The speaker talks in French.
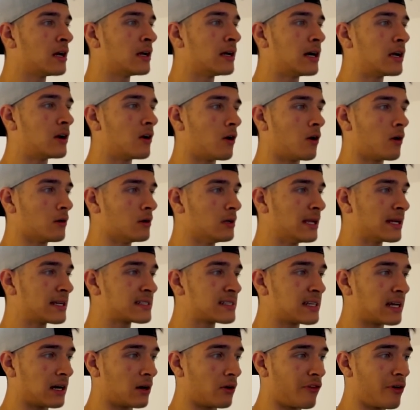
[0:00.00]
Alors,
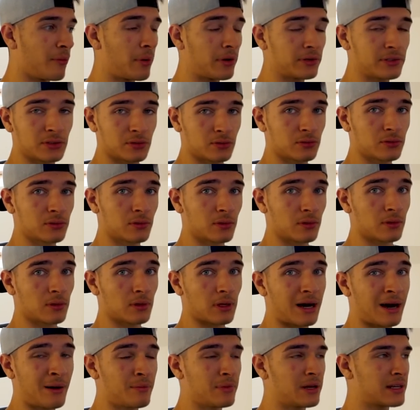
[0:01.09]
Lexa, on va partir sur une
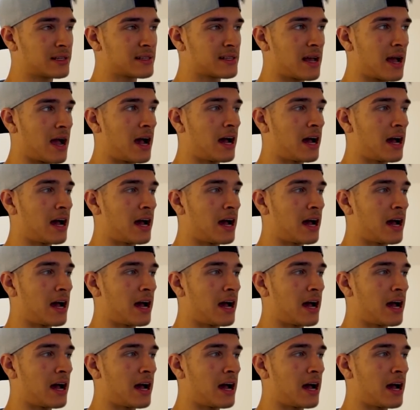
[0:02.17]
RAM Lexa.